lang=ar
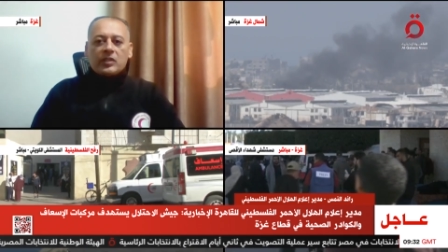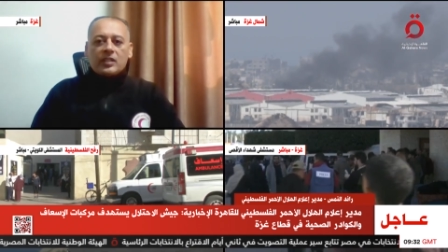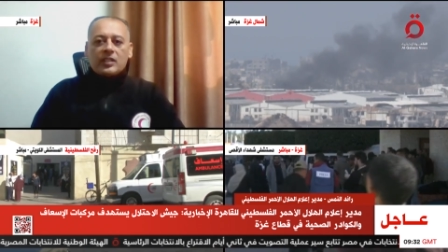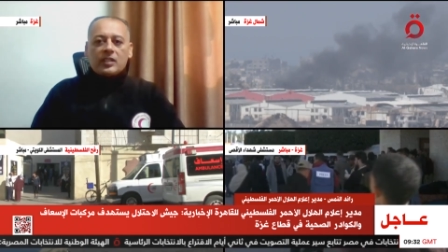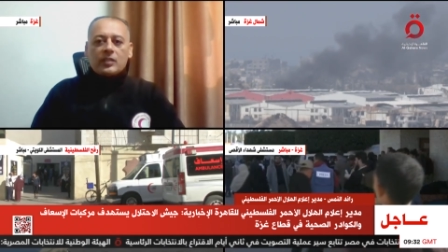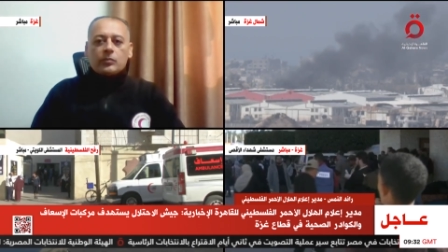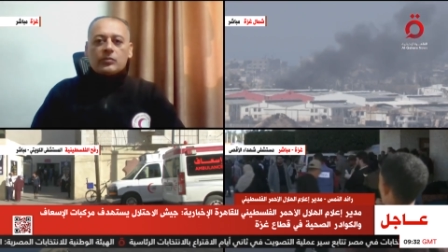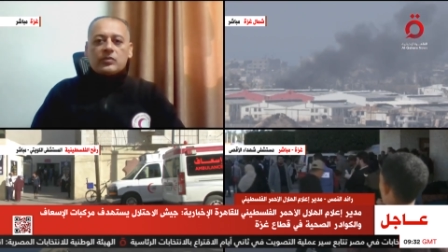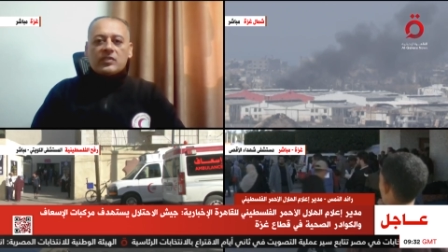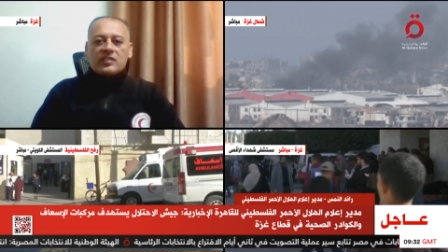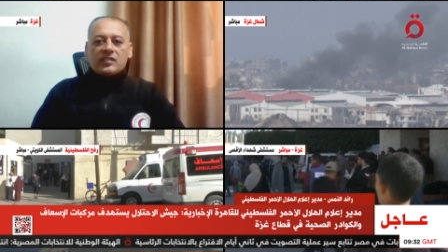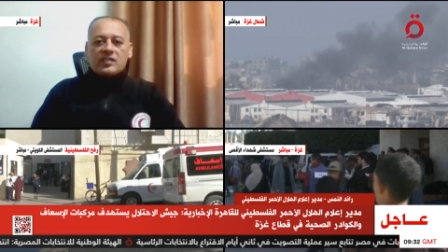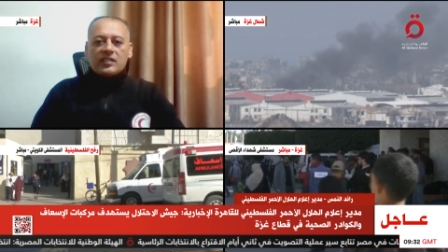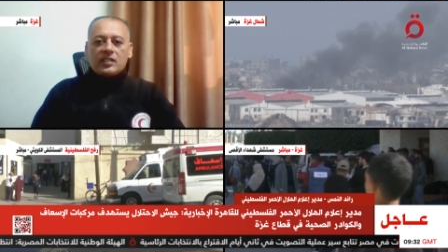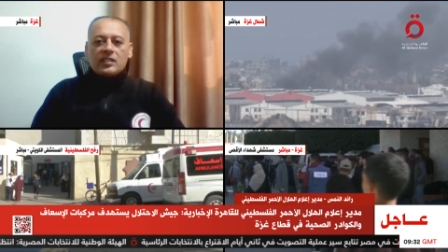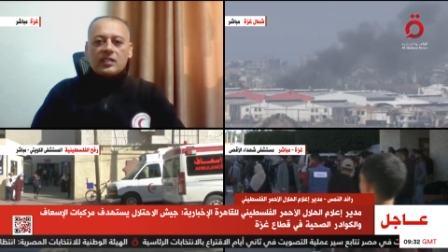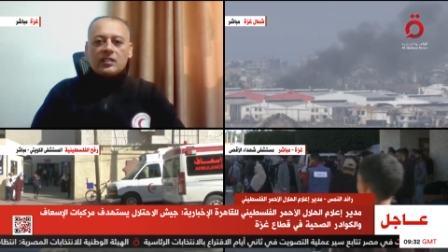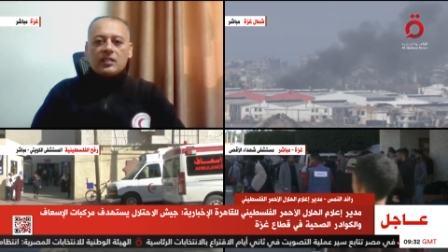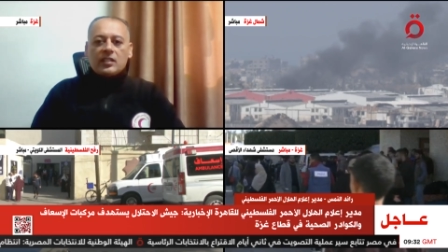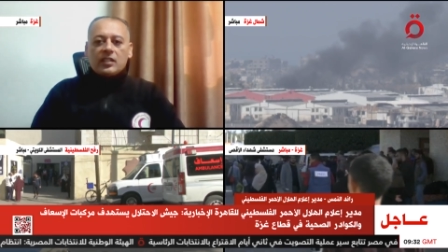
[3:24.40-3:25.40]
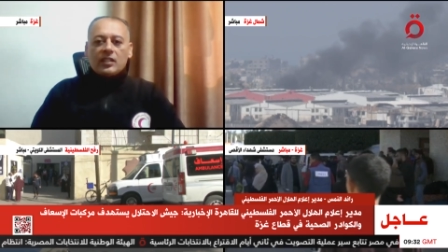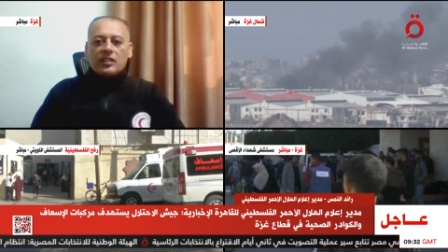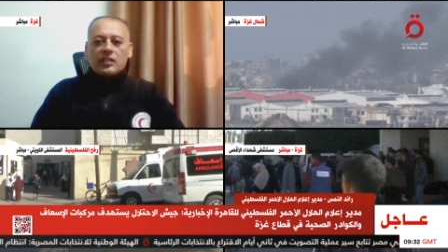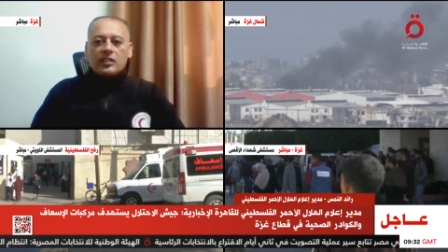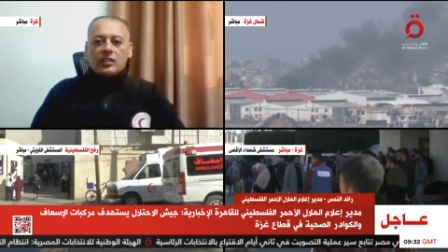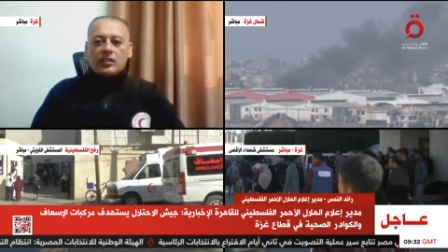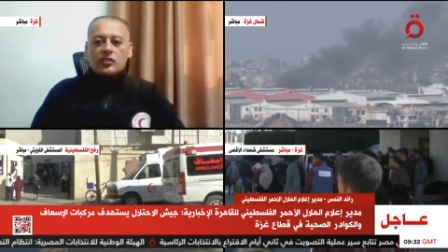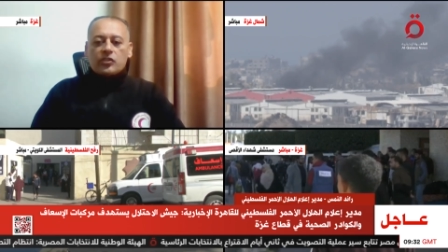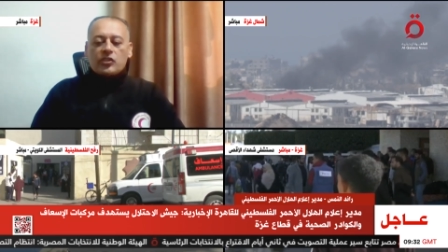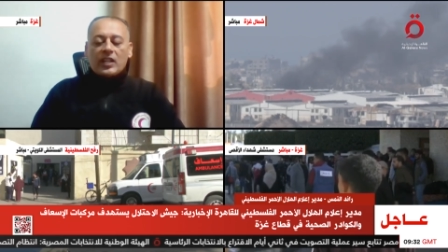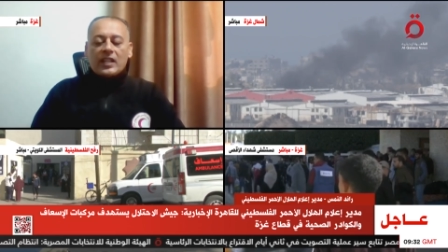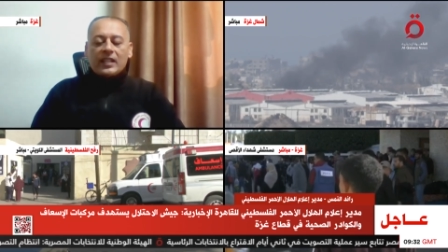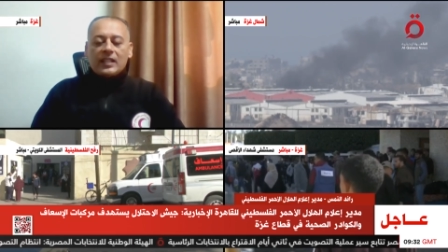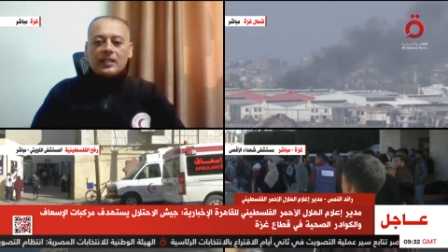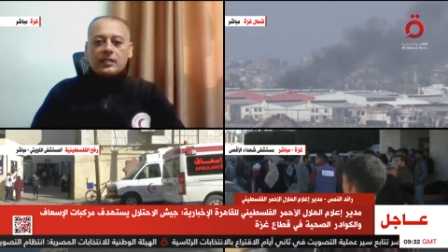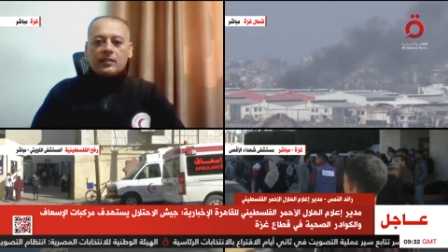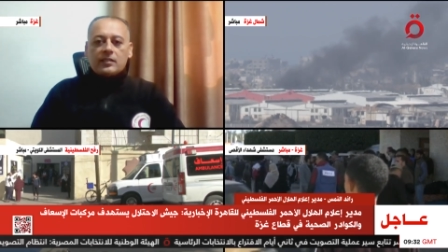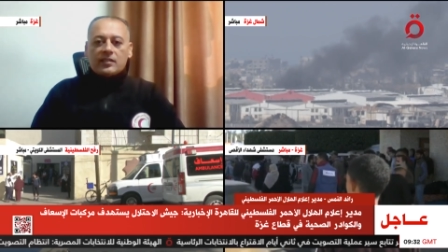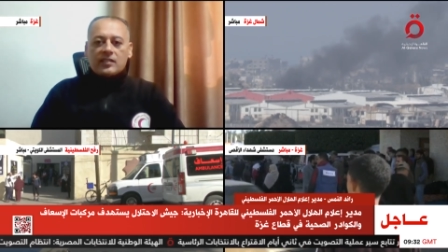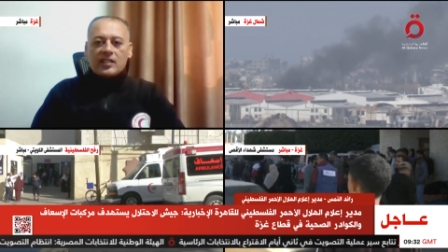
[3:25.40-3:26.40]
من 290 آه،
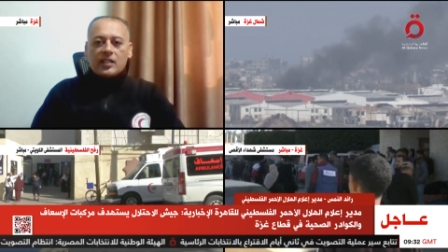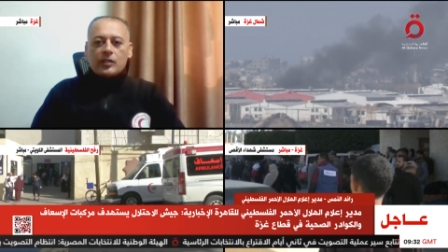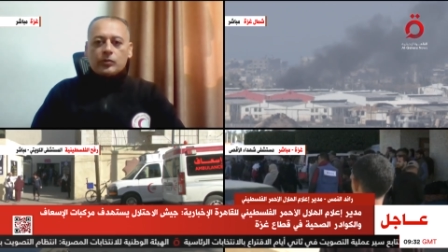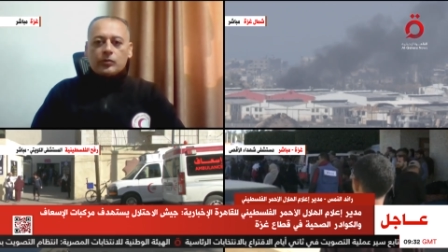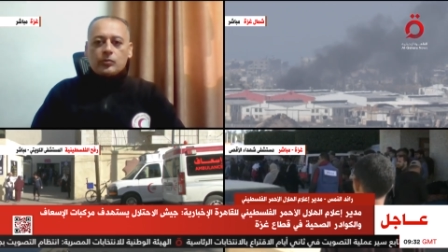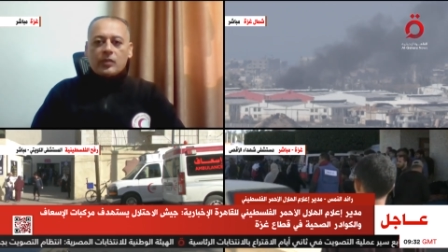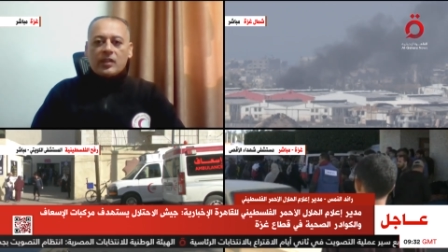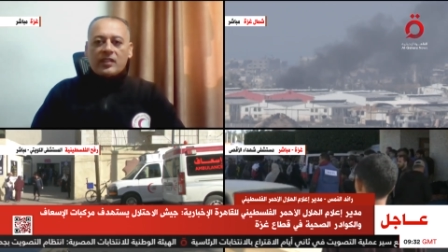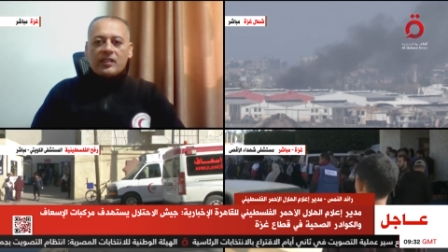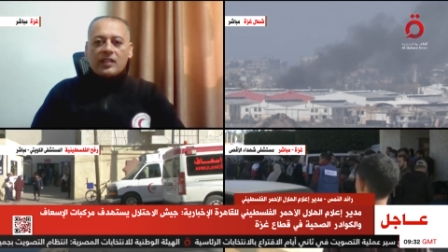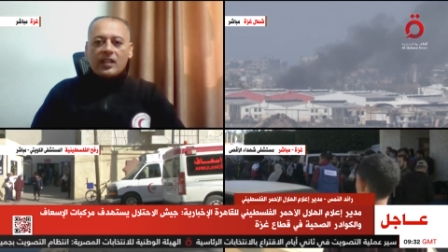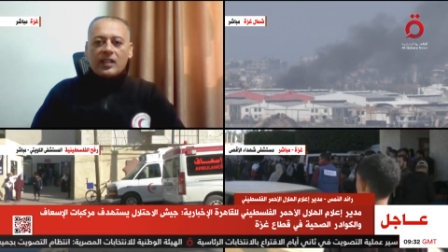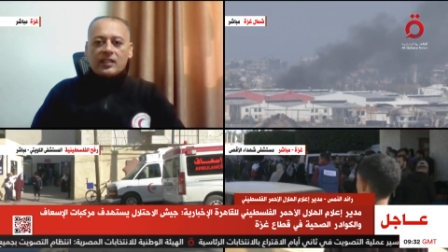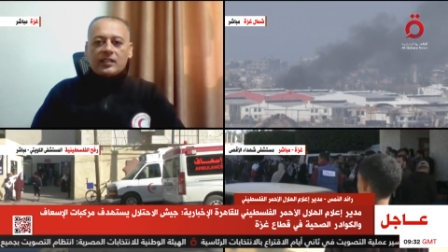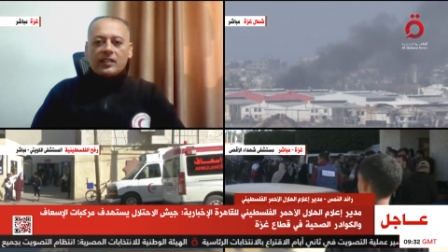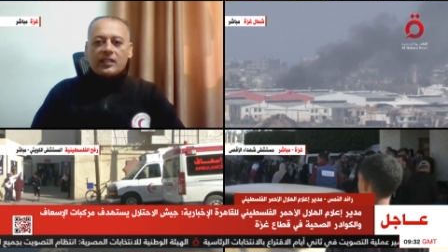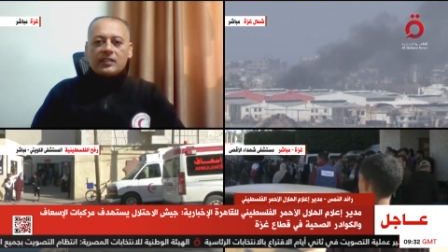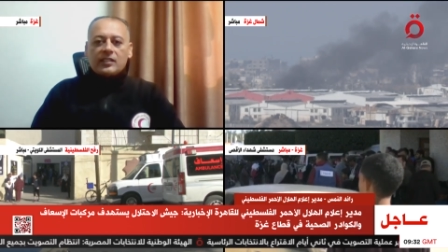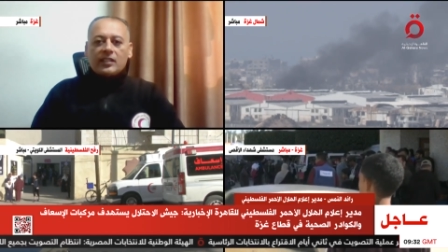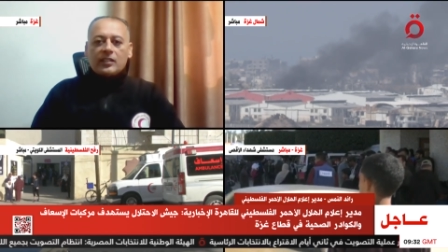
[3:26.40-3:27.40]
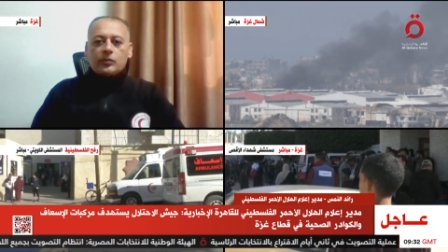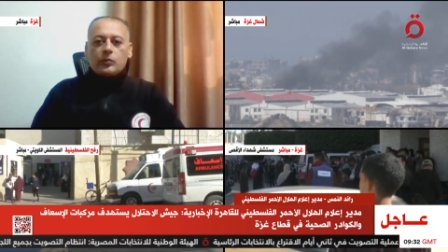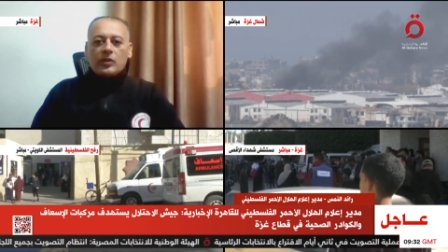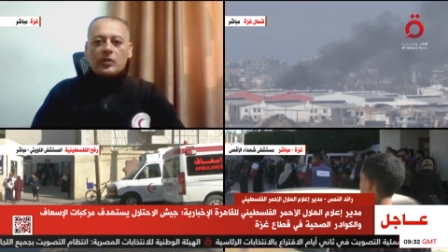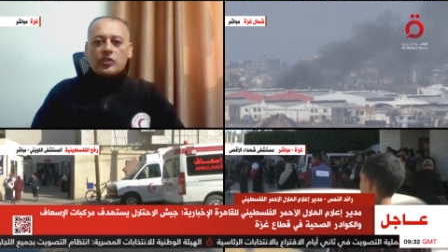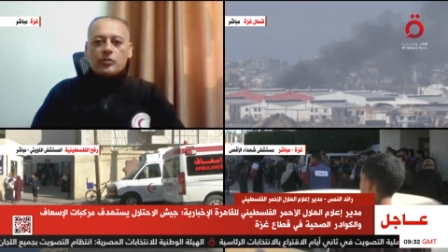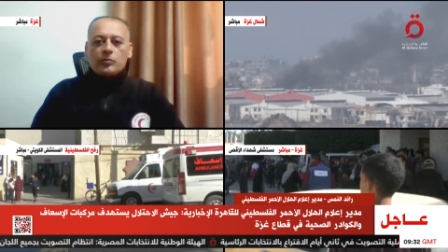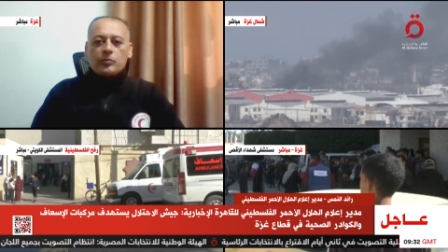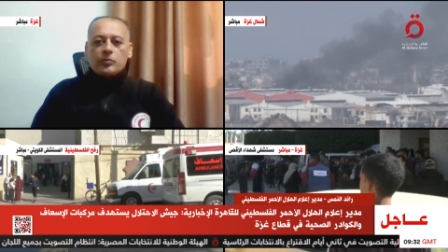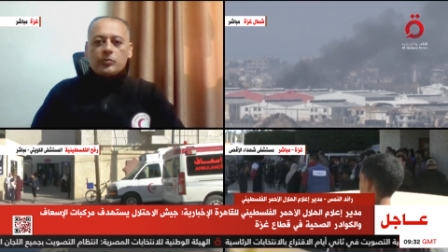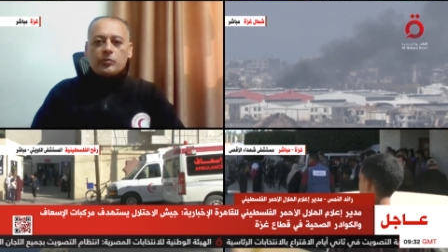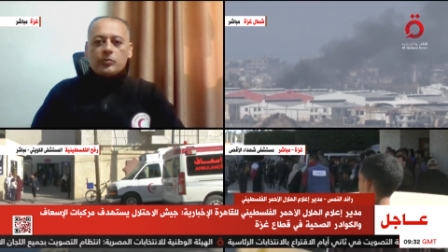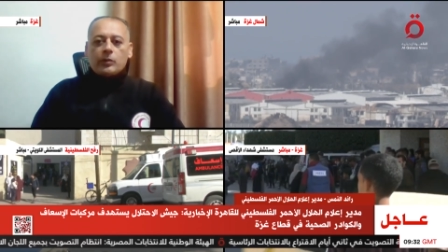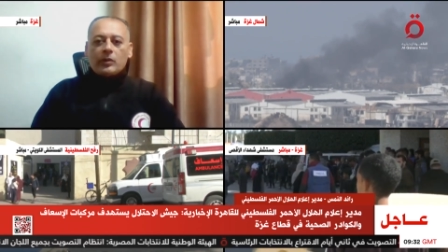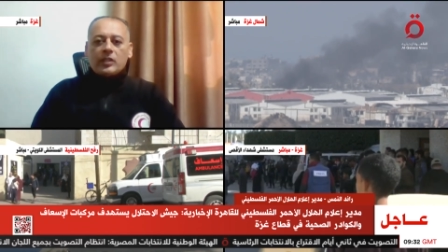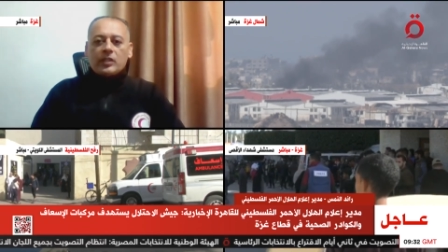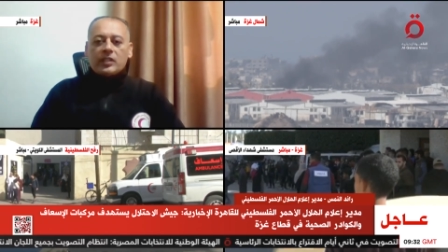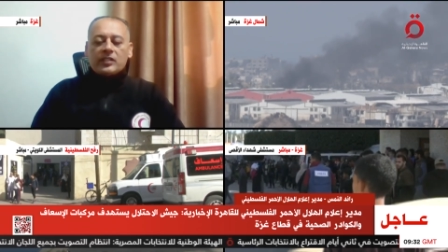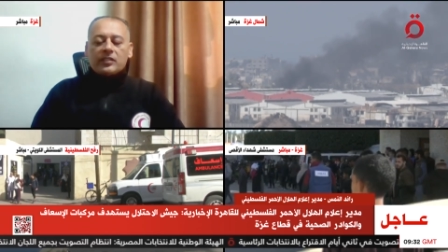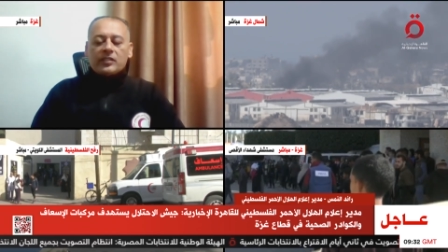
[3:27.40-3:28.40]
شهيد سقطوا أثناء تأدية واجبهم